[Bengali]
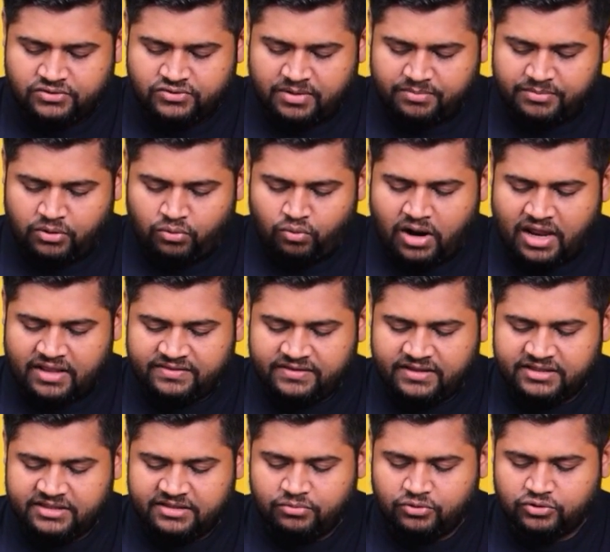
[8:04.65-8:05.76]
তো আমরা ওয়ান
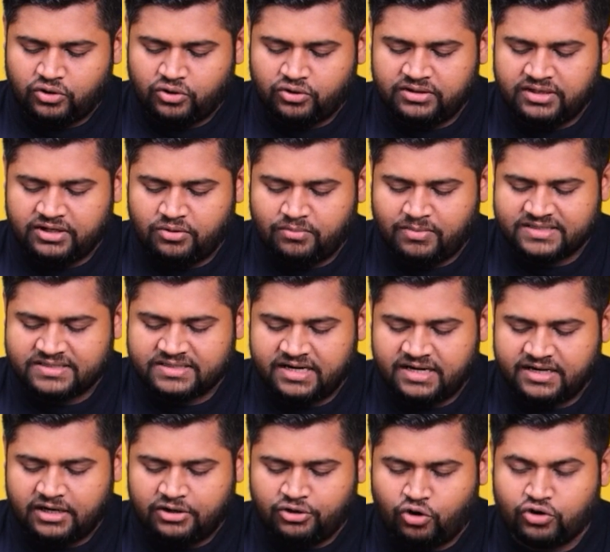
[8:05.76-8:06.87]
দিয়ে দিব তখন দেখো মাঝখানে
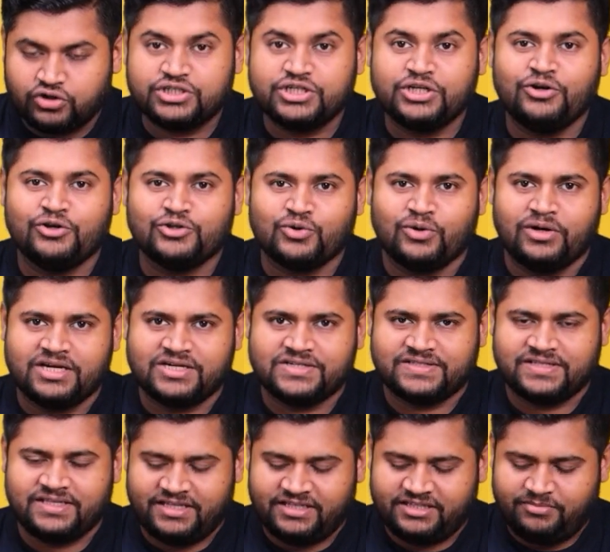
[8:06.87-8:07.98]
একটা ডট চিহ্ন চলে
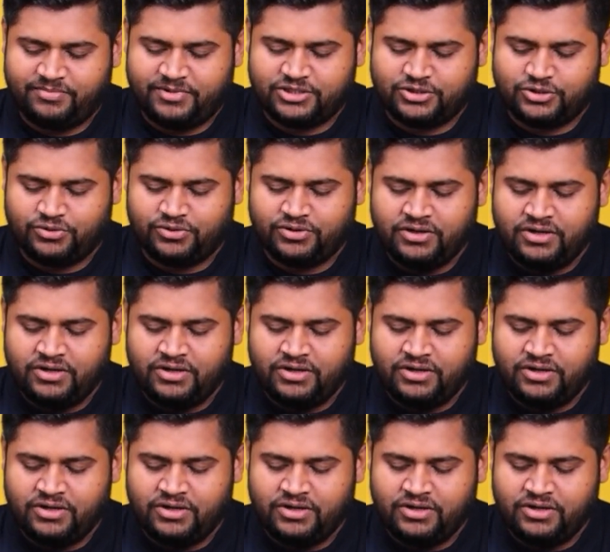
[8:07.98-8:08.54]
আসছে দেখতে পাচ্ছ